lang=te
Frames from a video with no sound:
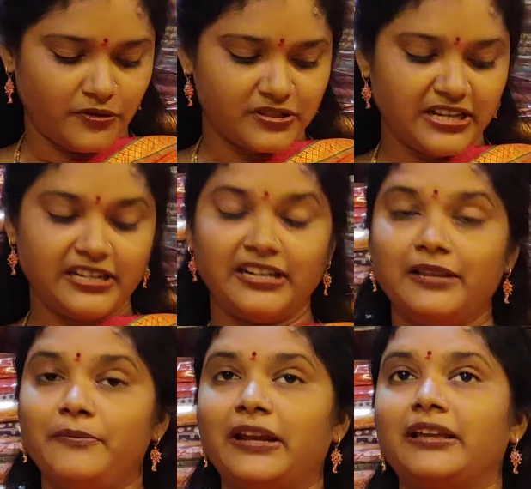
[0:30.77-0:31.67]
బ్లౌజ్
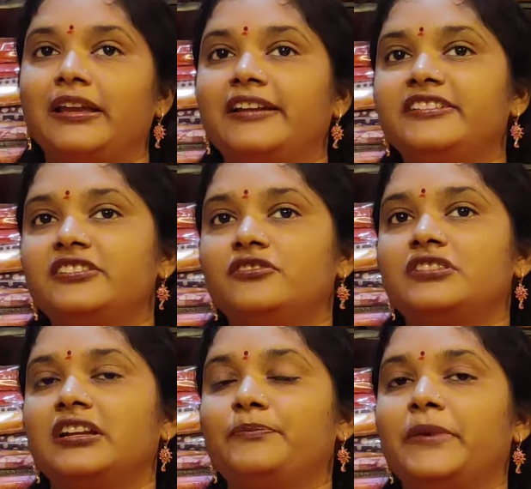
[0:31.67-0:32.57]
ఏంటంటే మనకి ఎడ్జ్న
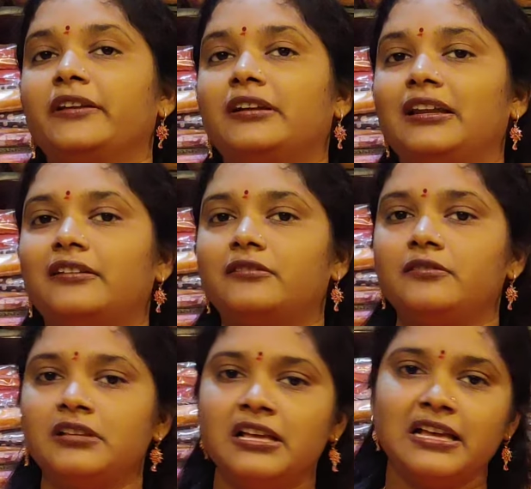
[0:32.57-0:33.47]
వచ్చే పింక్ కలరు
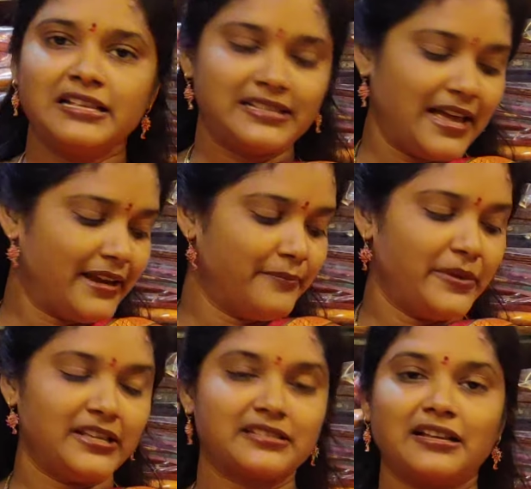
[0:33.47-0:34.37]
శారీ
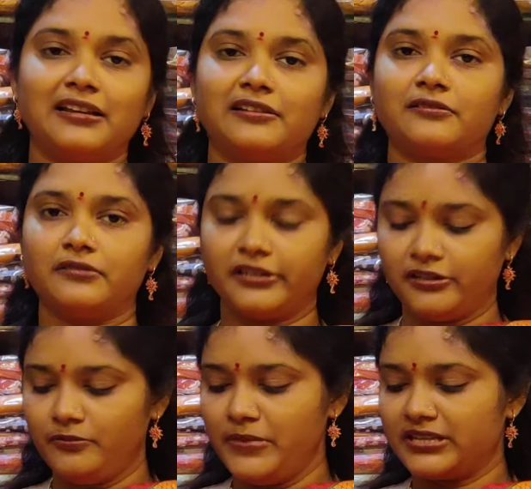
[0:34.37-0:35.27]
బేస్ కలరు
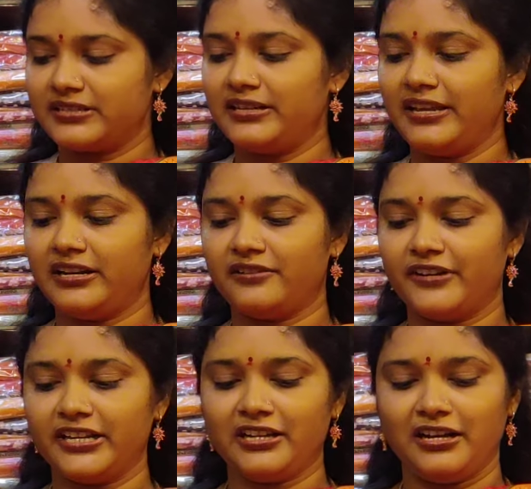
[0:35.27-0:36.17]
రెండు మిక్స్డ్
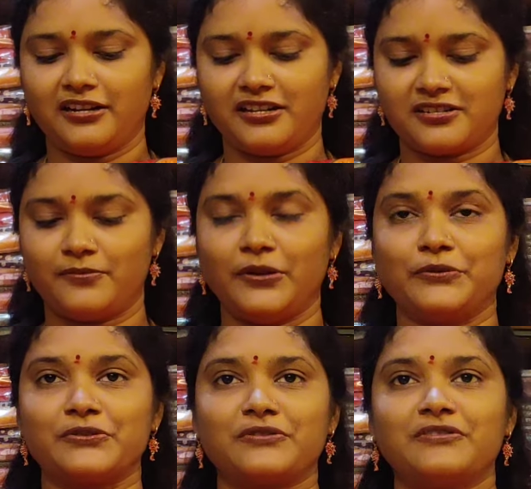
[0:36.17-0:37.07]
అయినటువంటి కాంట్రాస్ట్
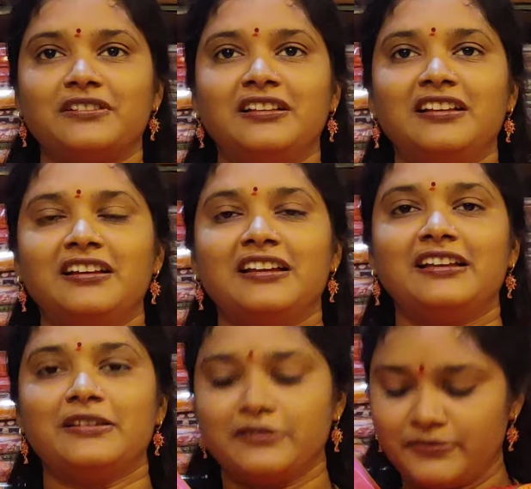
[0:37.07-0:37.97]
బ్లౌజ్
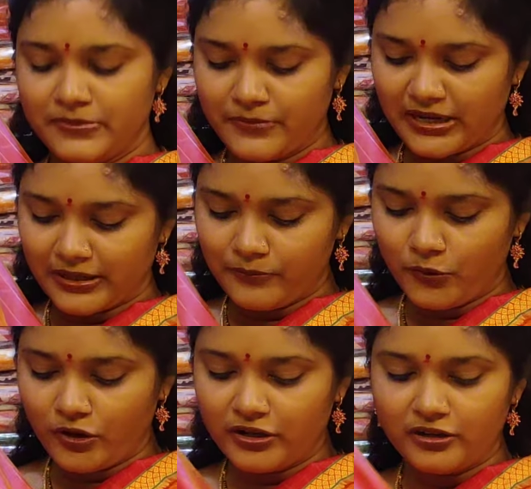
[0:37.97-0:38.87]
మనకి
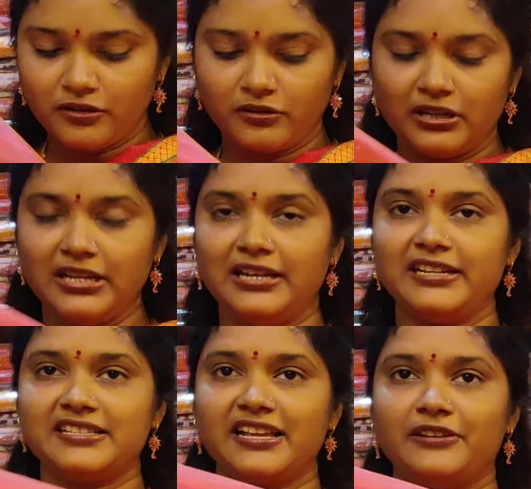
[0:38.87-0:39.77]
బార్డర్లో కూడా ఇలా
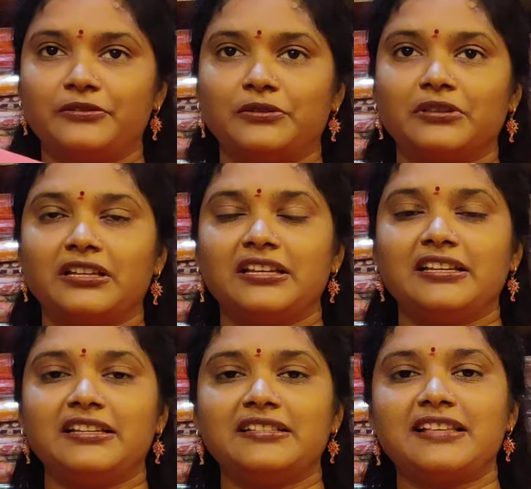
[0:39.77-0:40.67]
డిజైన్ ఉంటుంది
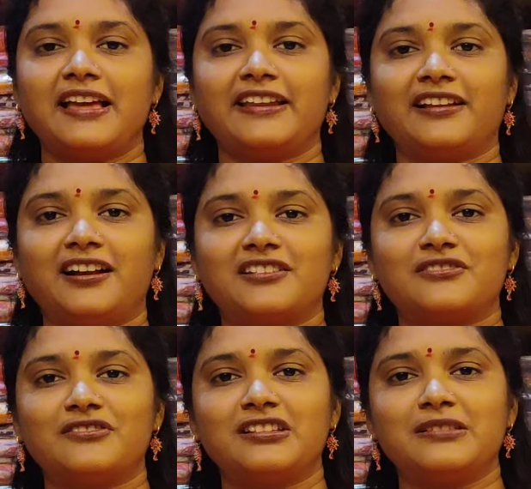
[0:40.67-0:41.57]
ఈ శారీ
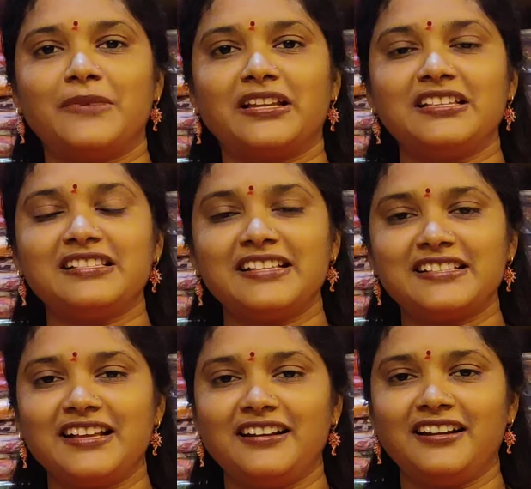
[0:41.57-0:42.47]
కాస్ట్ వచ్చేసి మనకి
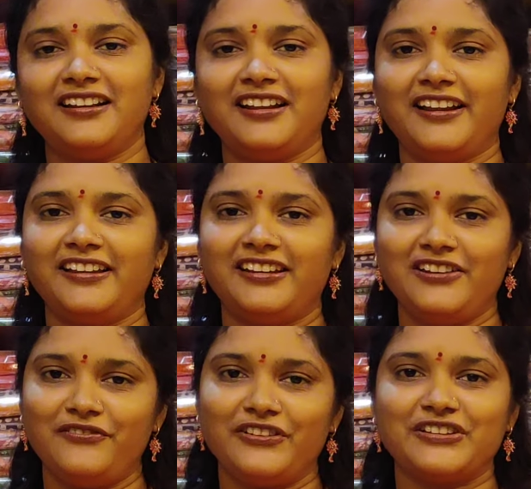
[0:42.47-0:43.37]
సిక్స్ హండ్రెడ్ అండ్ నైంటీ
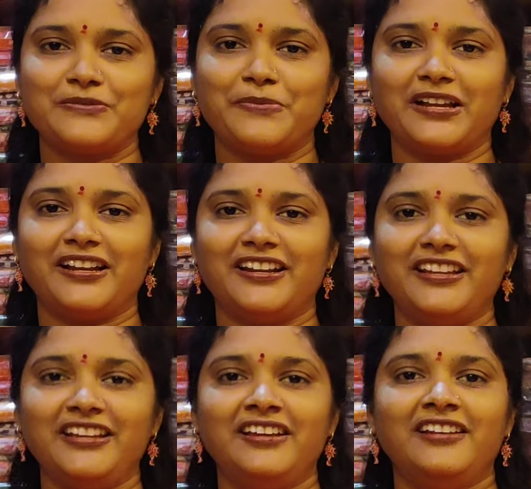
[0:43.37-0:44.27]
నైన్ ఫ్రీ షిప్పింగ్
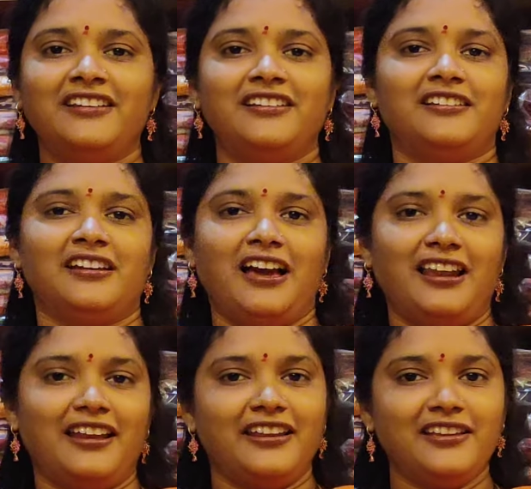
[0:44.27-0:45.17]
అండి
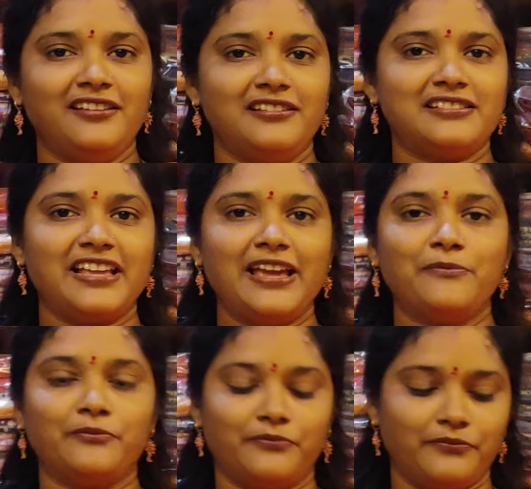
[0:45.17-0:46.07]
అలానే సేమ్